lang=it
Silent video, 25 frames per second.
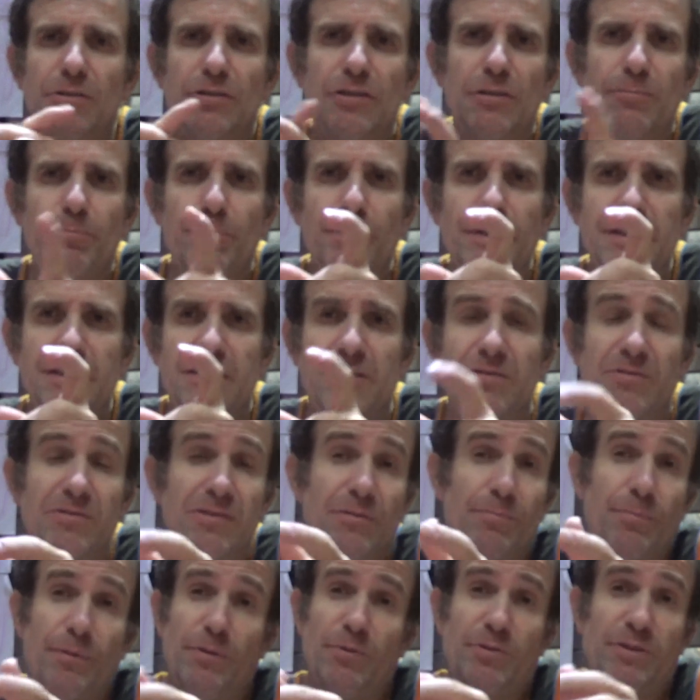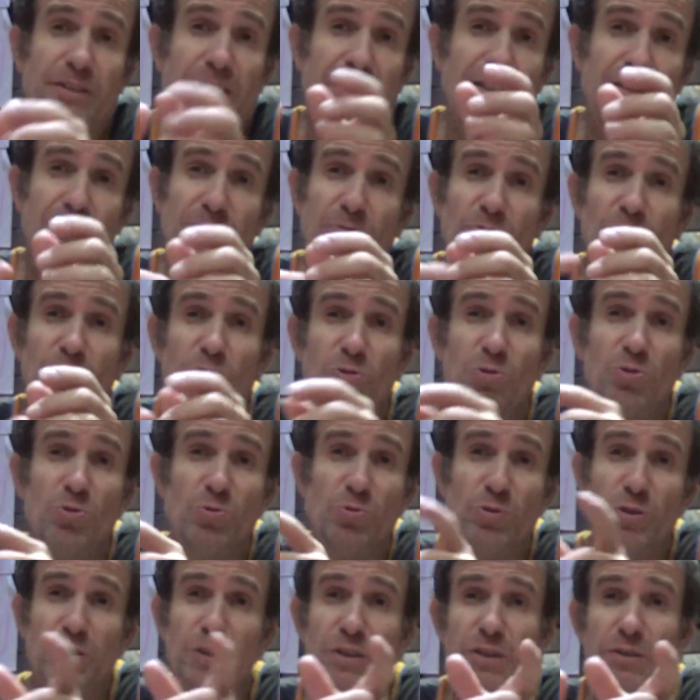di persone per non stare lì tutto il
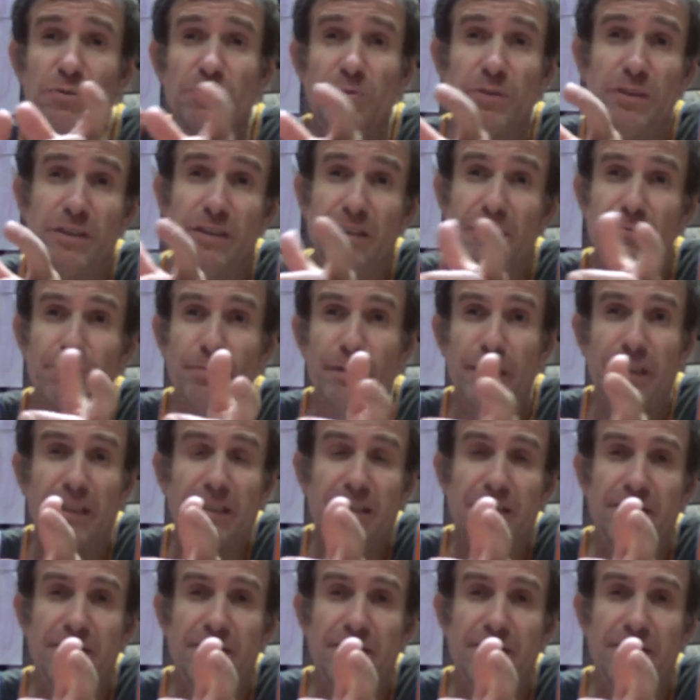giorno a seguirli perché